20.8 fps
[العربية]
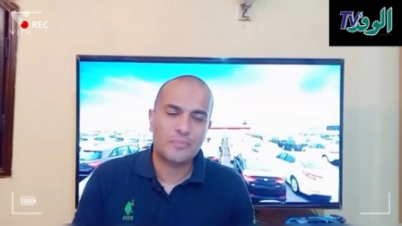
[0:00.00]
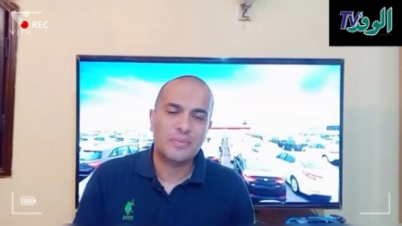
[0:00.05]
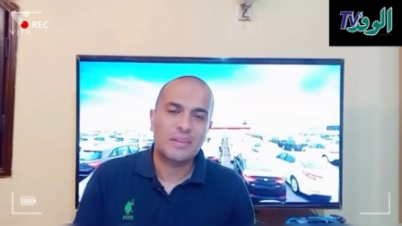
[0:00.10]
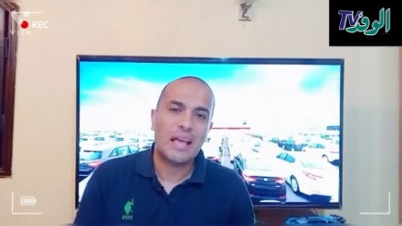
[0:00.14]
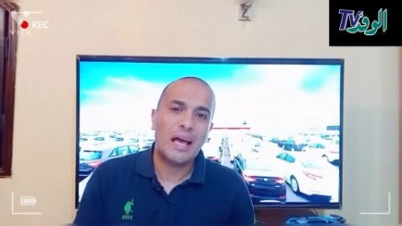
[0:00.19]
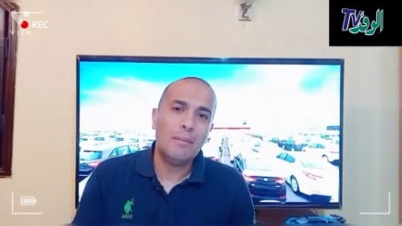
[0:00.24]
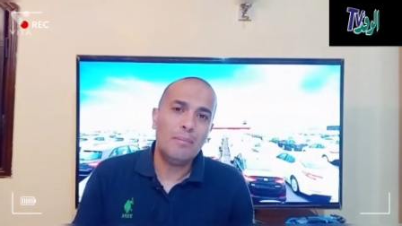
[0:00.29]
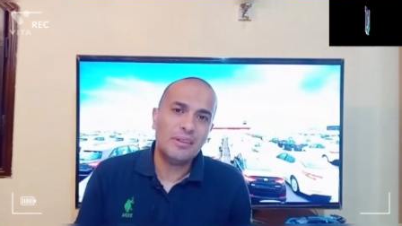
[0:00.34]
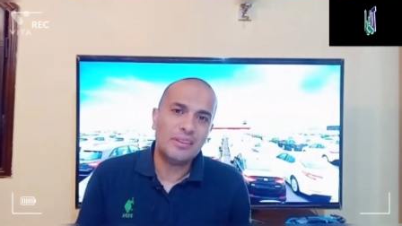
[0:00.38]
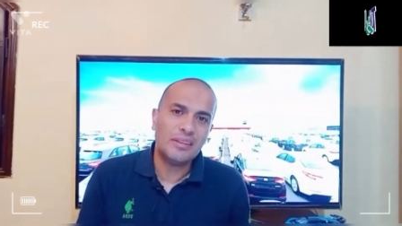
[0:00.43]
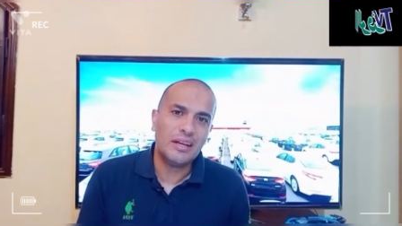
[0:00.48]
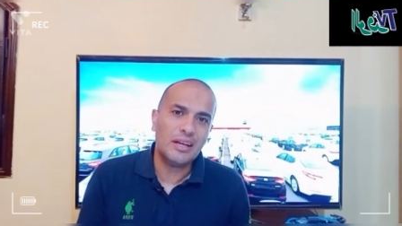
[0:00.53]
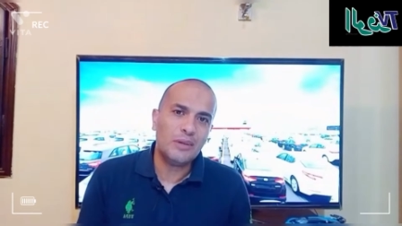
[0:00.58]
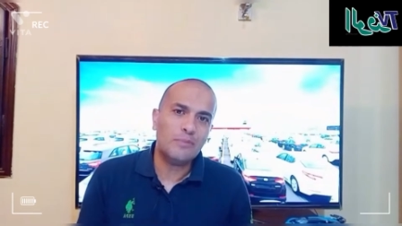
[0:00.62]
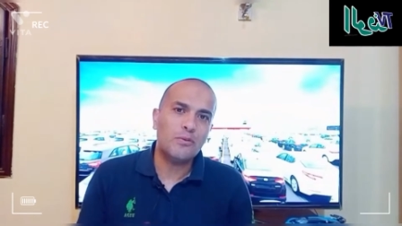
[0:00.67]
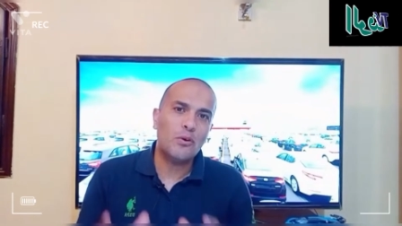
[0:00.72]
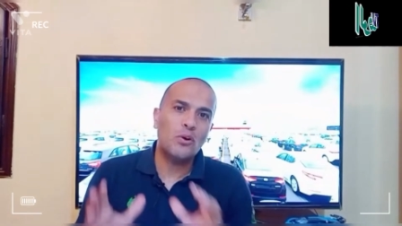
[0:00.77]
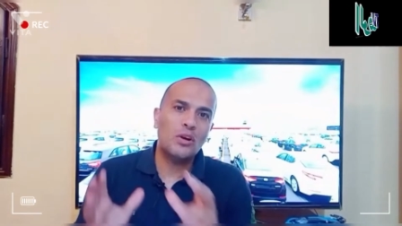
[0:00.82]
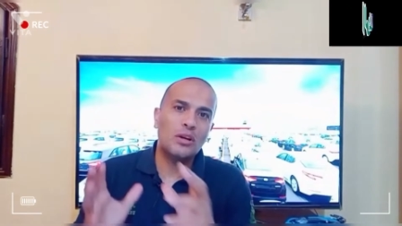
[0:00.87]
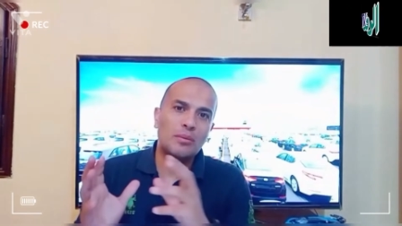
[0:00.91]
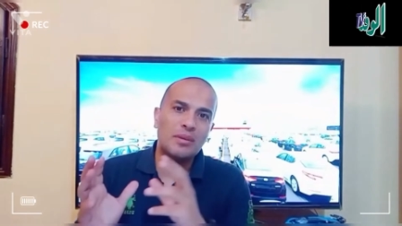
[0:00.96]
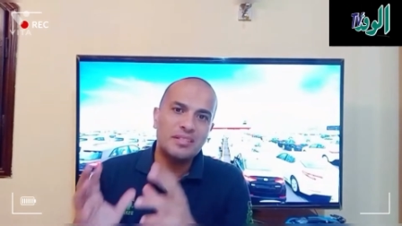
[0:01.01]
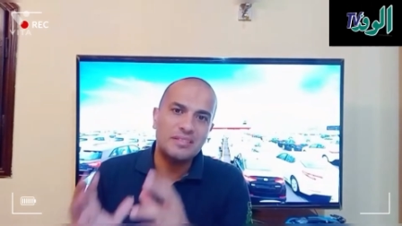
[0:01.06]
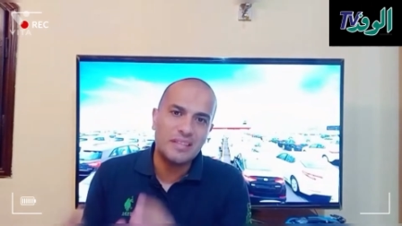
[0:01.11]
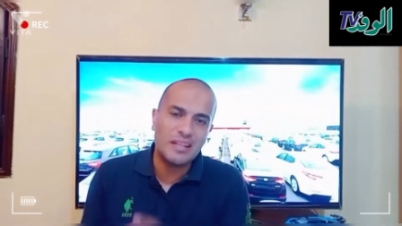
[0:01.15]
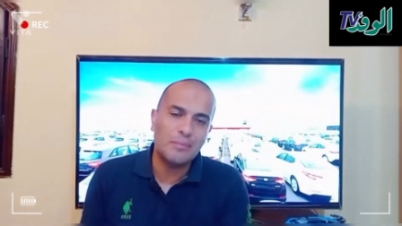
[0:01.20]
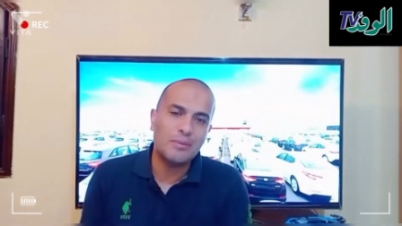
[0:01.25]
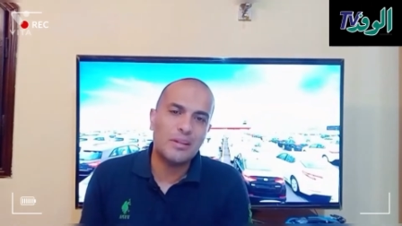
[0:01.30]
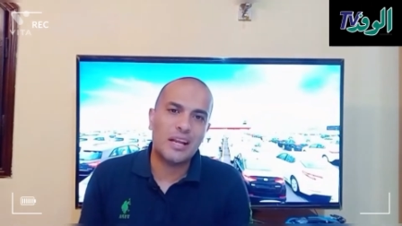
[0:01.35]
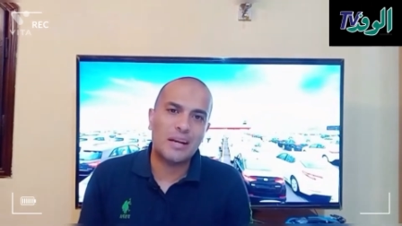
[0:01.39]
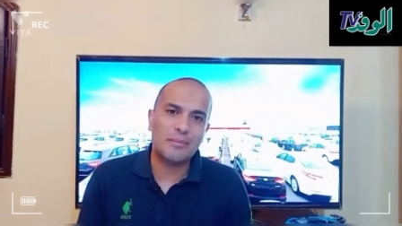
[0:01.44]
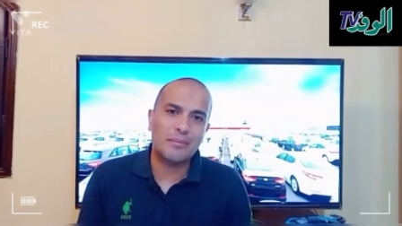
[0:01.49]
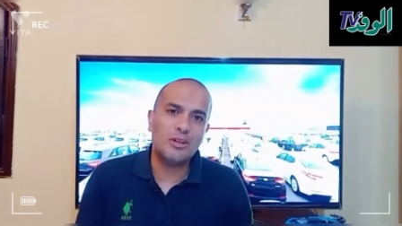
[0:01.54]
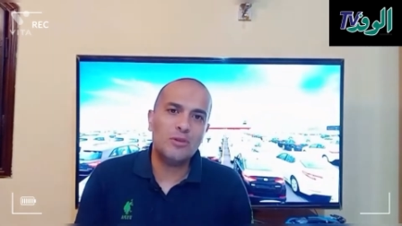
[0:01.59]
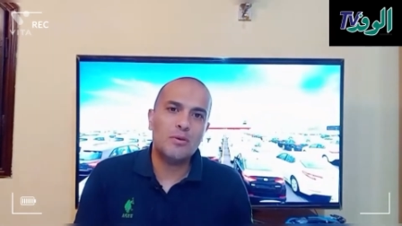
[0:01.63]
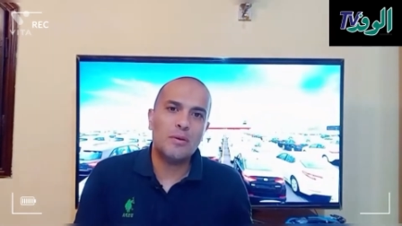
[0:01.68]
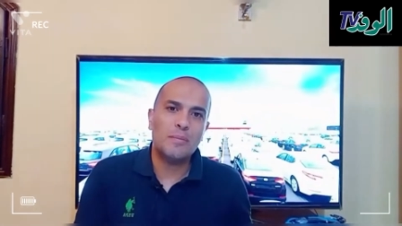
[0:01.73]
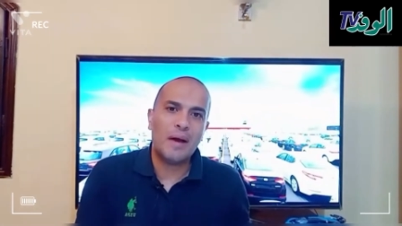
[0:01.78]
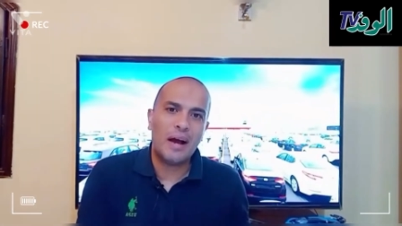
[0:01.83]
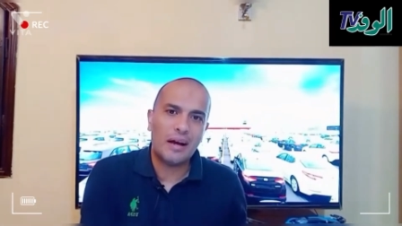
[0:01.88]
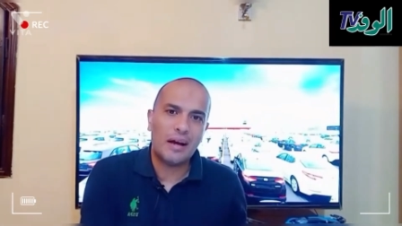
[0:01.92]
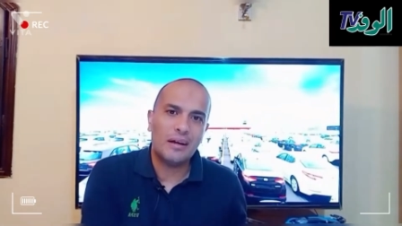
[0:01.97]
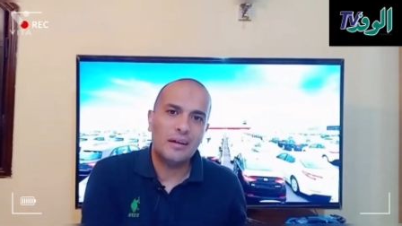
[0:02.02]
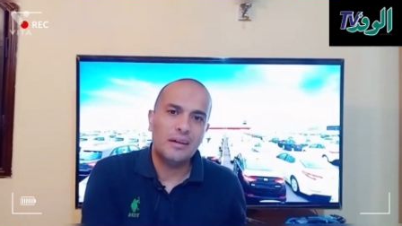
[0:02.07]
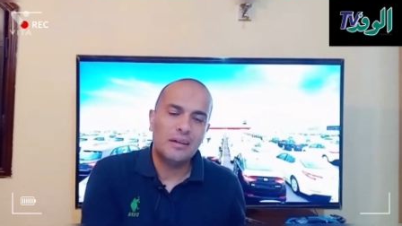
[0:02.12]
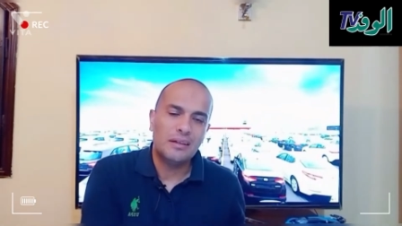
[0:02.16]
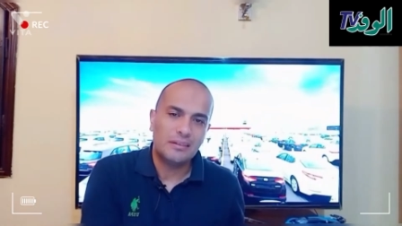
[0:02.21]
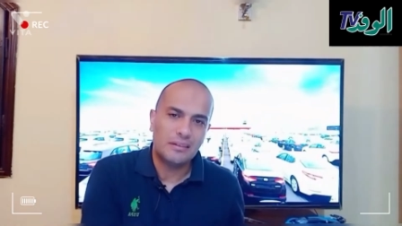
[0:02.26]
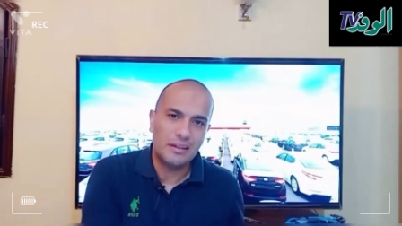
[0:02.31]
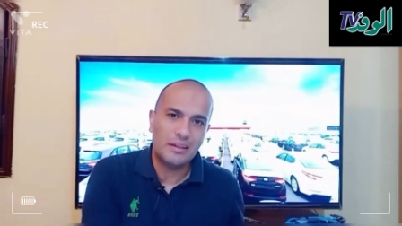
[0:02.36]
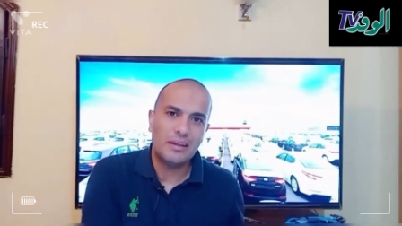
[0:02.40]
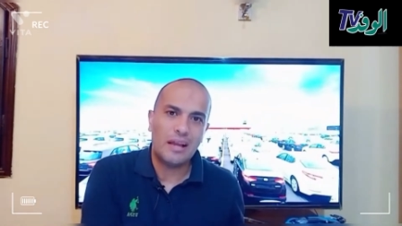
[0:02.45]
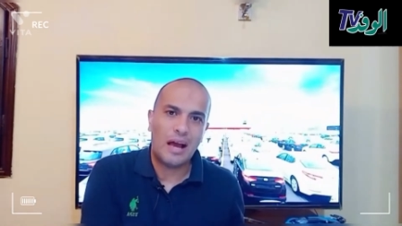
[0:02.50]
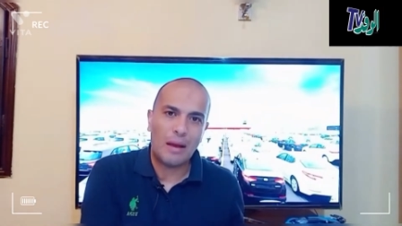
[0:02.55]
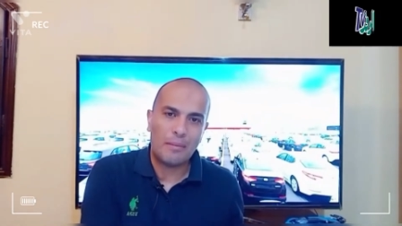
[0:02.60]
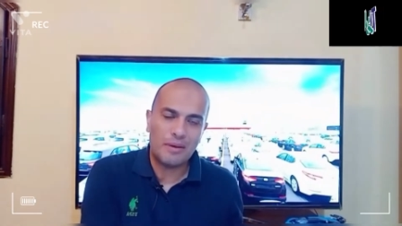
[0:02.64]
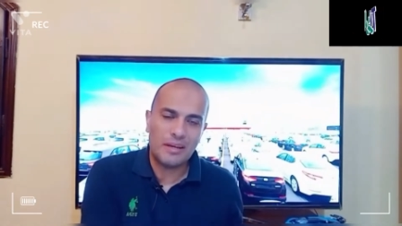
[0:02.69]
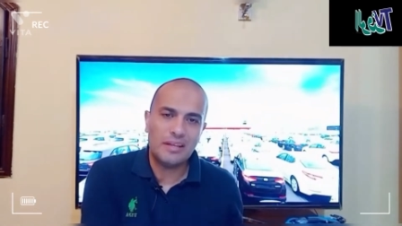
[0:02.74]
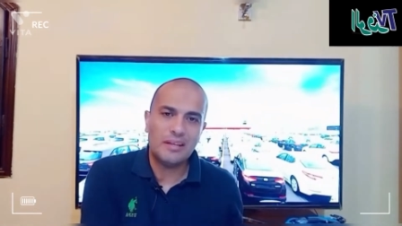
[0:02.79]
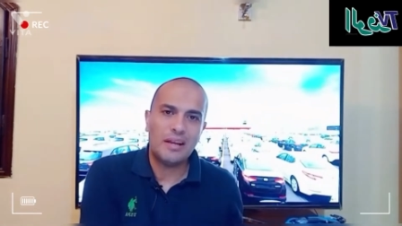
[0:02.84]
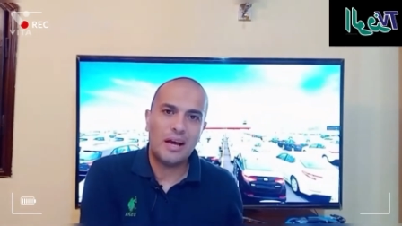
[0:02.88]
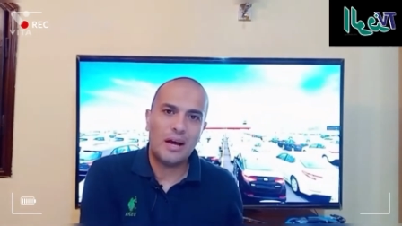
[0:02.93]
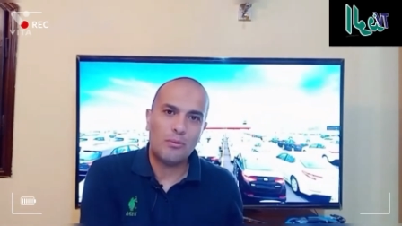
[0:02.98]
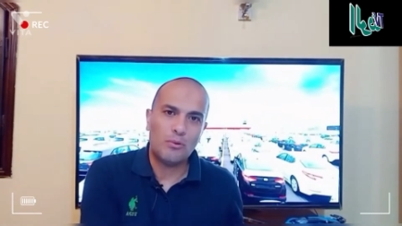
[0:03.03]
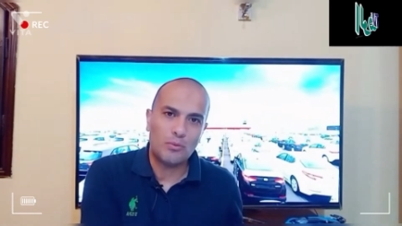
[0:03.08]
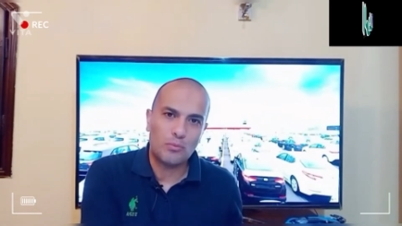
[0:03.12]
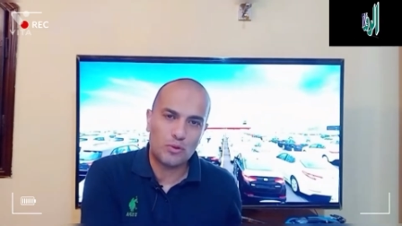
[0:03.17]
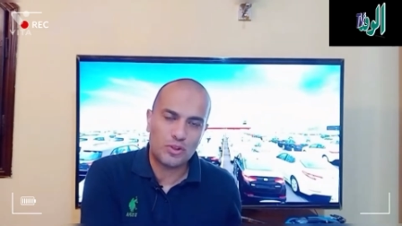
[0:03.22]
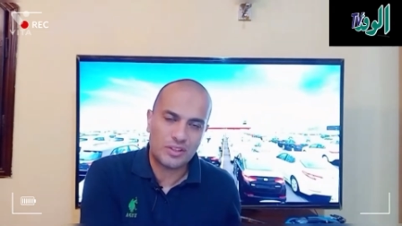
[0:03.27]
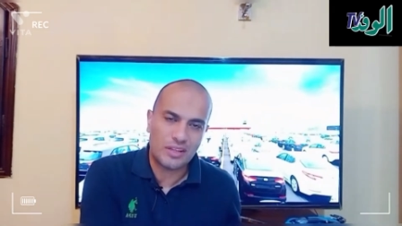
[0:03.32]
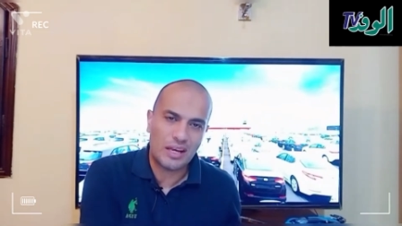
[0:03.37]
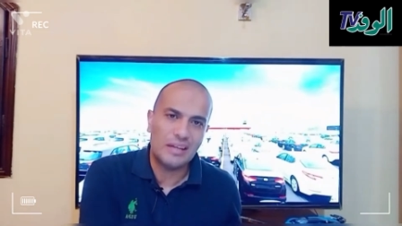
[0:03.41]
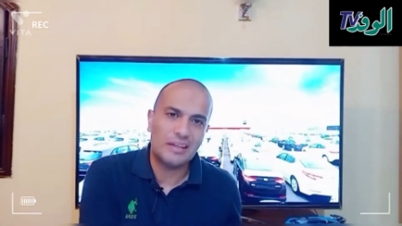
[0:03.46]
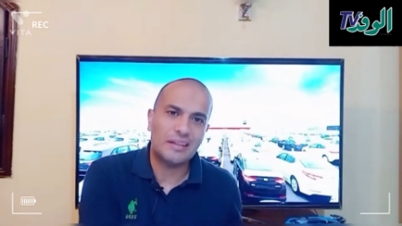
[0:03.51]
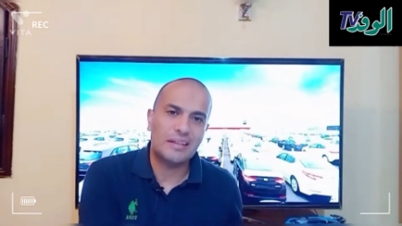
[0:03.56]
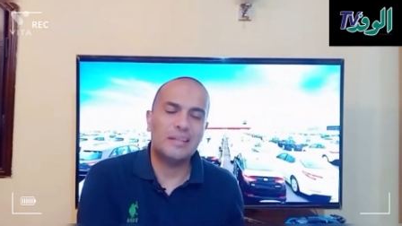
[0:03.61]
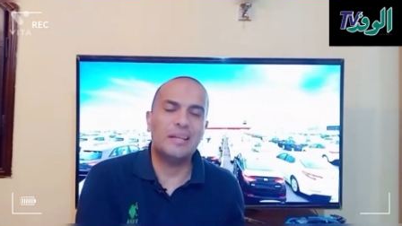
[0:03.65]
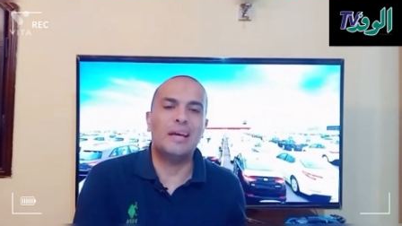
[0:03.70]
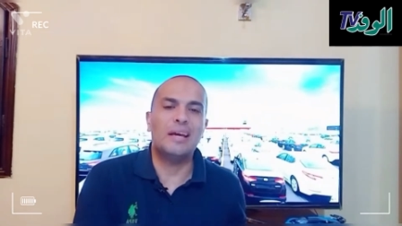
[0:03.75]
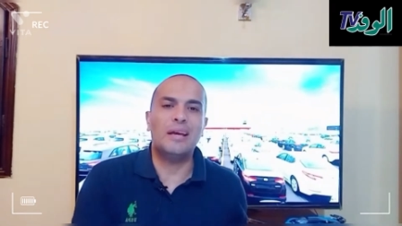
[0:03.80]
اما التاجر فهو اللي بيستلم العربيه ويبيعها للعميل او المستهلك النهائي